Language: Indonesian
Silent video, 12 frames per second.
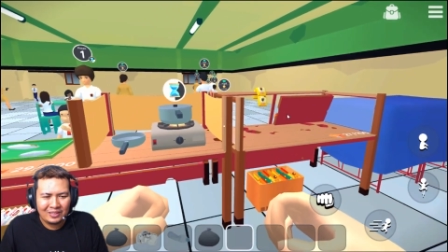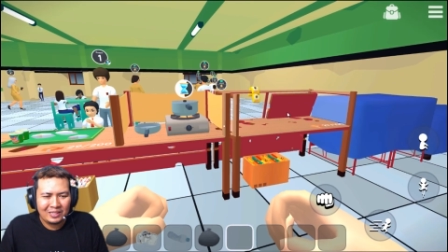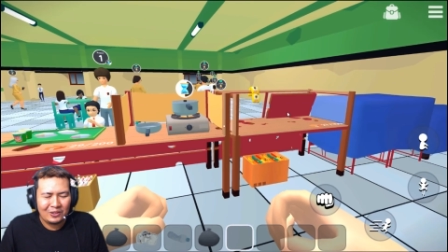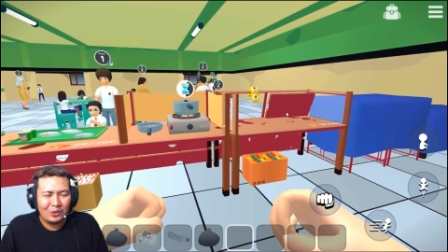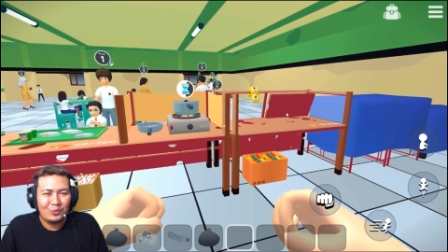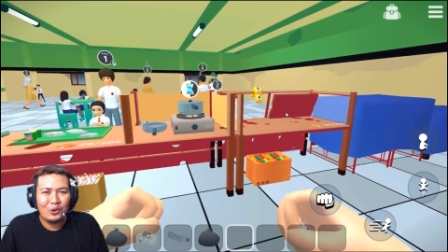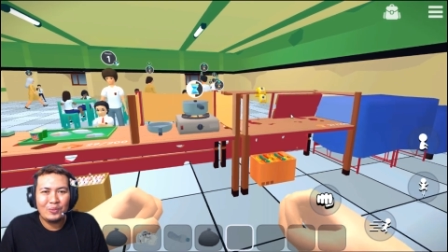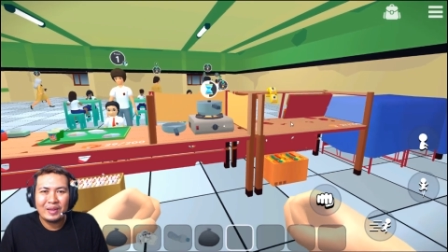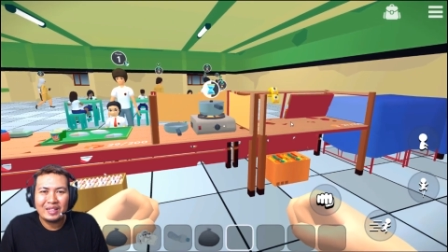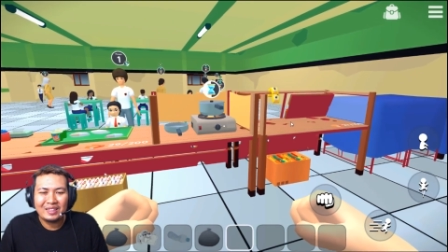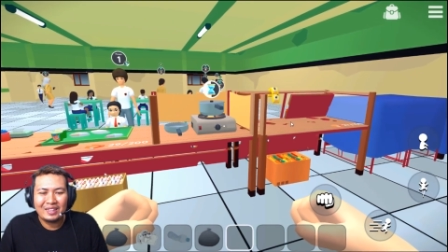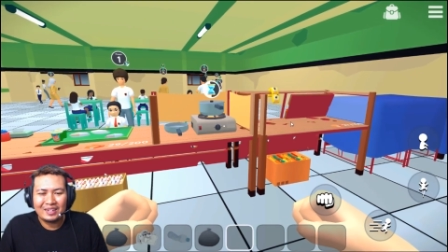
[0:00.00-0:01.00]
Tulis di kolom
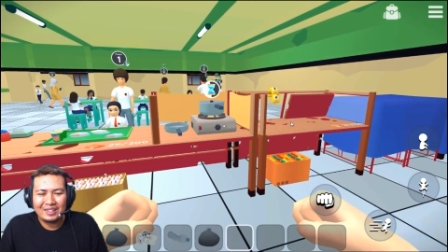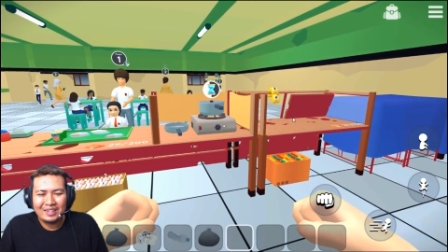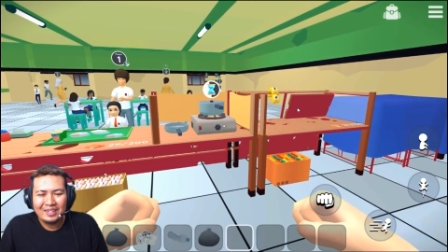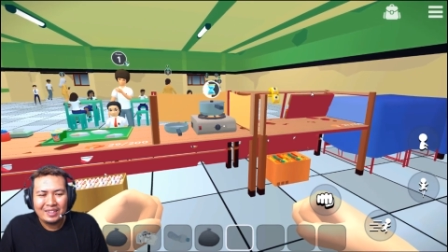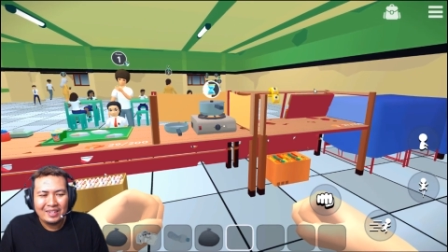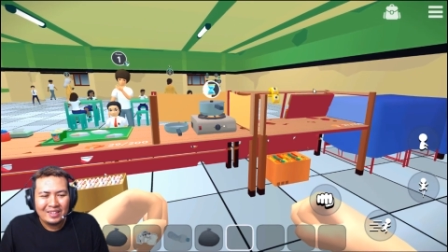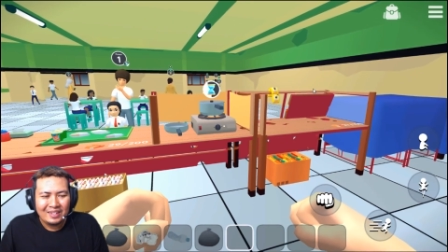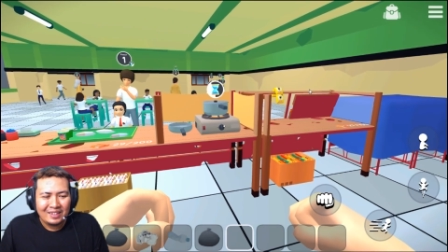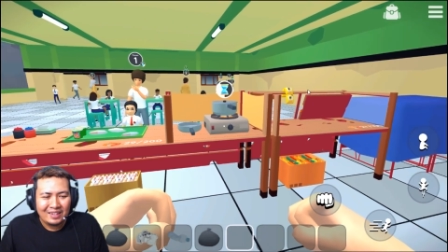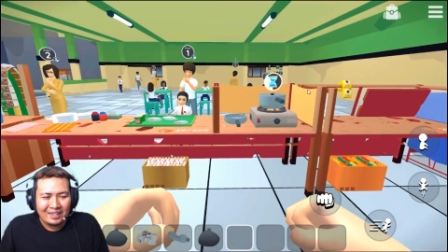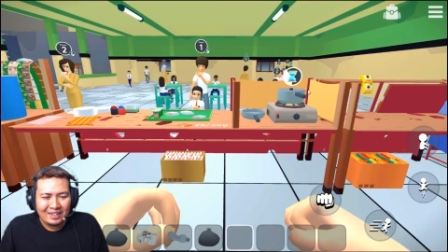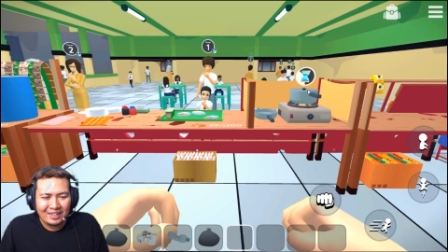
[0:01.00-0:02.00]
komentar ya.
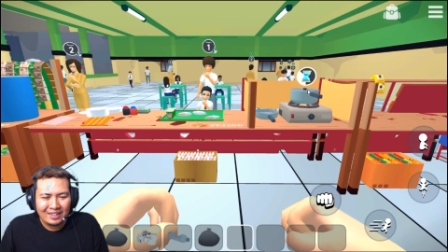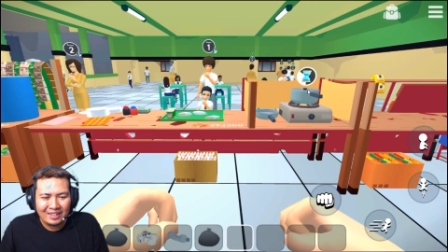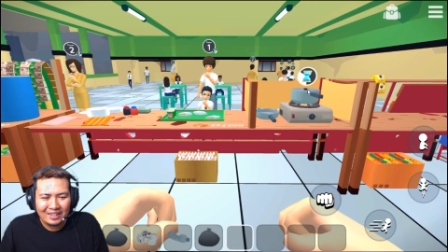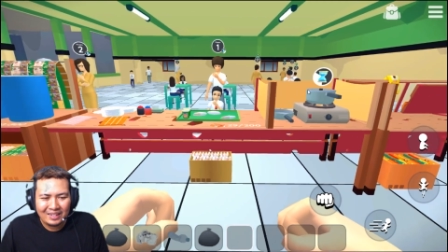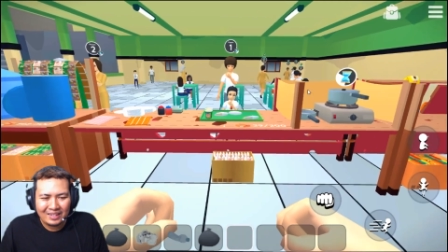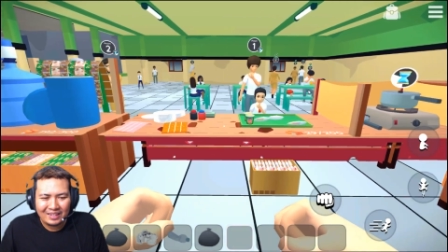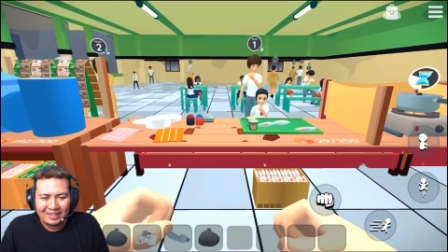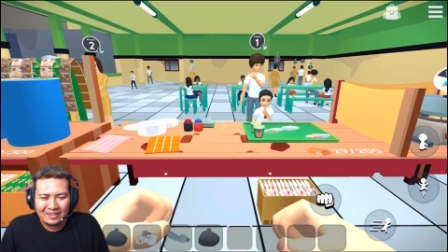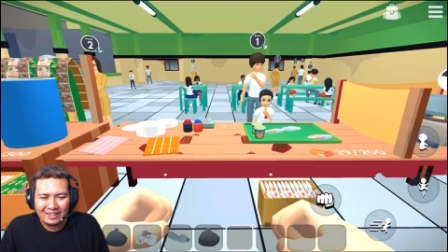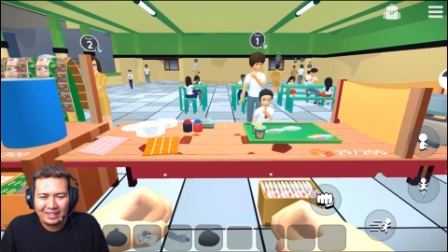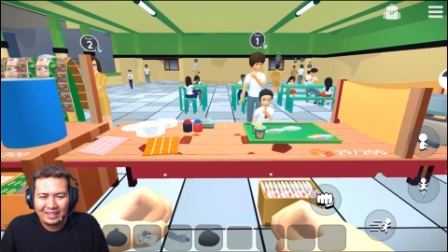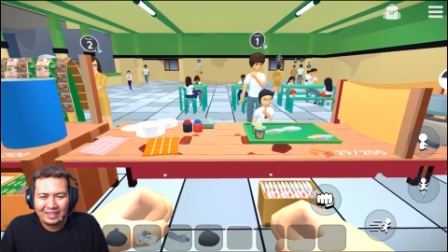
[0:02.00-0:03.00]
oke,
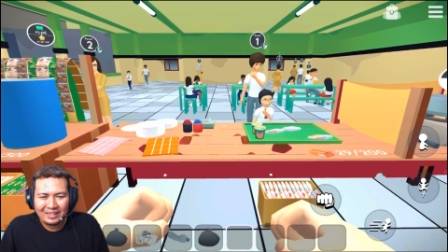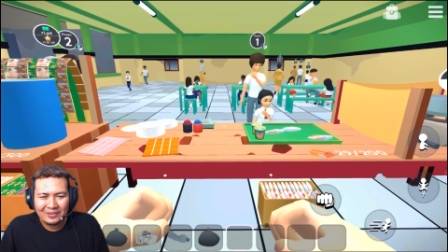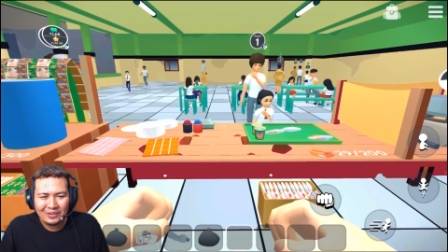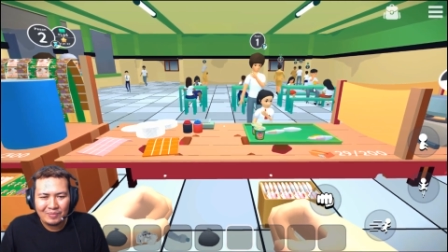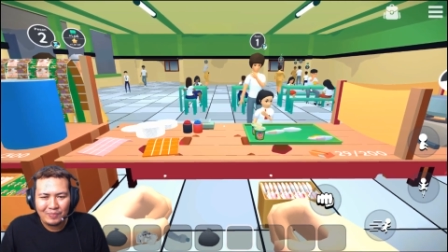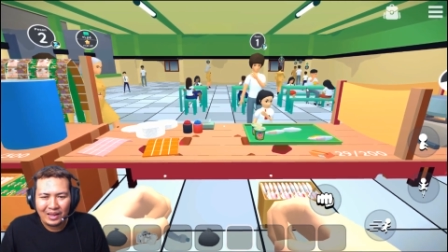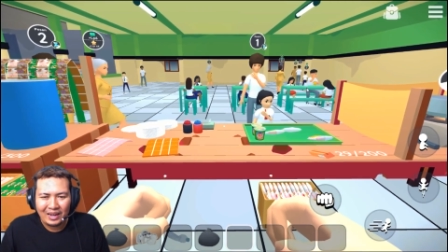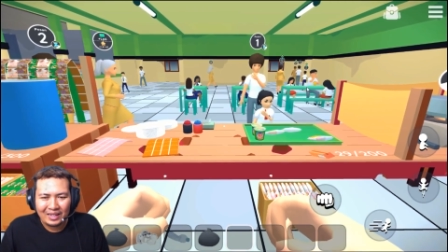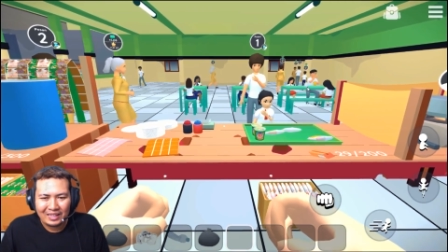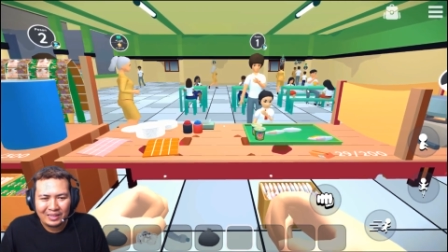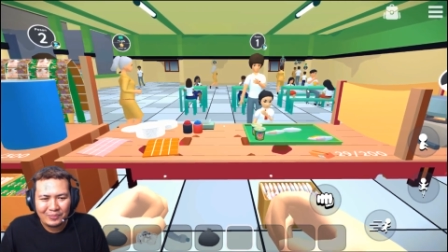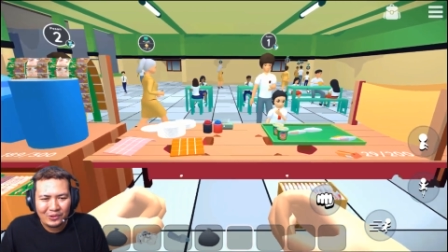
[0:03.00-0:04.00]
okay, gue
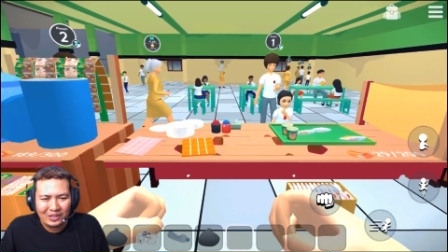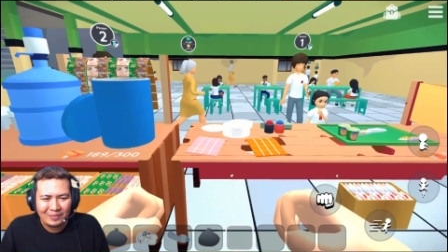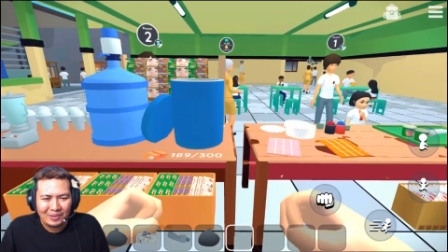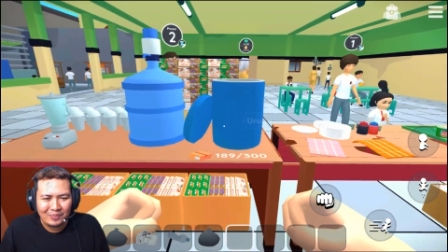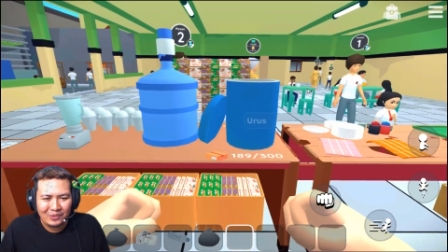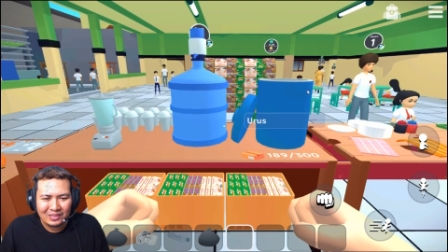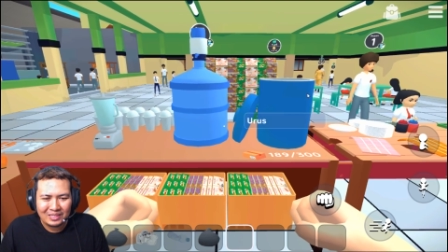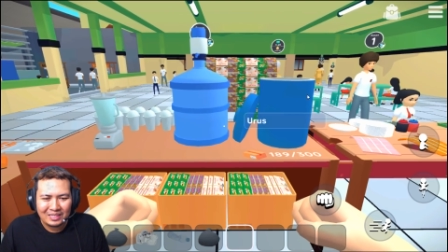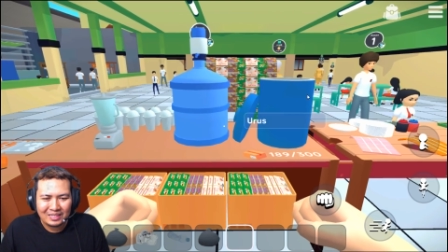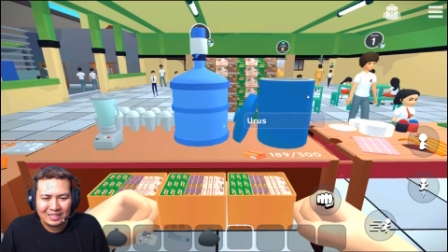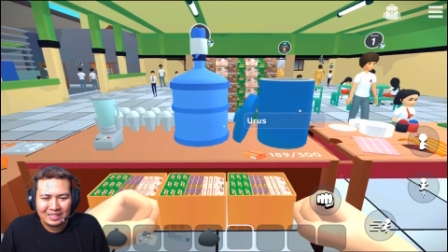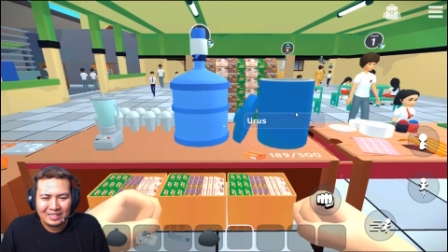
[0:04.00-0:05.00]
dipalakin mulu sama
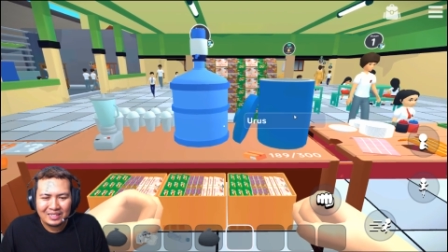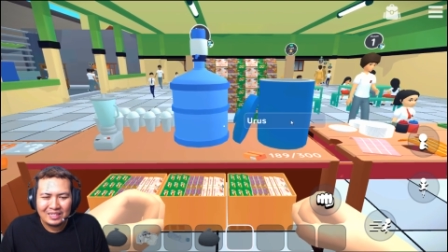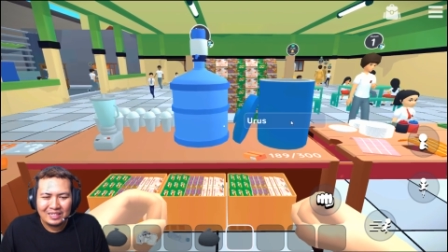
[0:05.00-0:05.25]
bocil ya.